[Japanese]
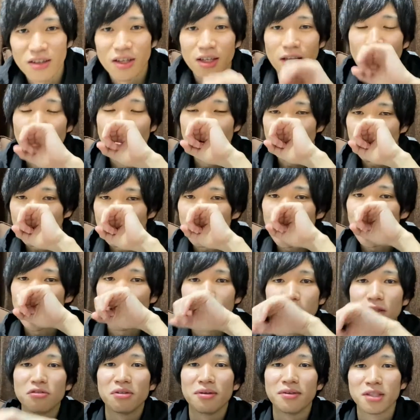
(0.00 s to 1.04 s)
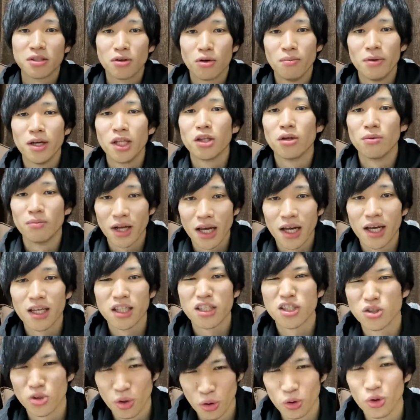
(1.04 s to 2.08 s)
てる方、本当にありがとうございます。コメントもね、
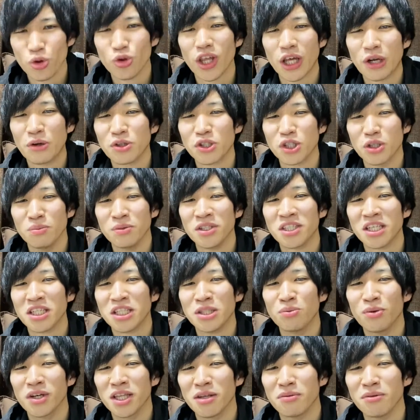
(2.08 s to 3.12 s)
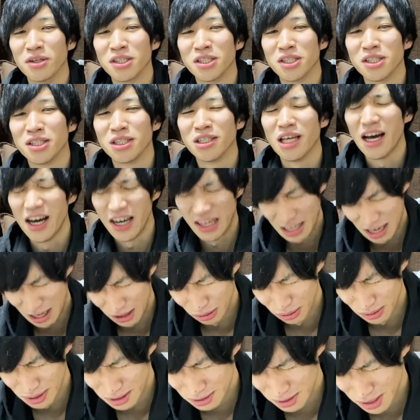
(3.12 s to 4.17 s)
相当楽しく見させてもらってます。ありが
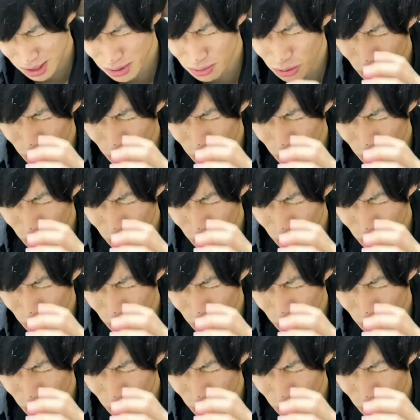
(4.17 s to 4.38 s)
とうございます。いつ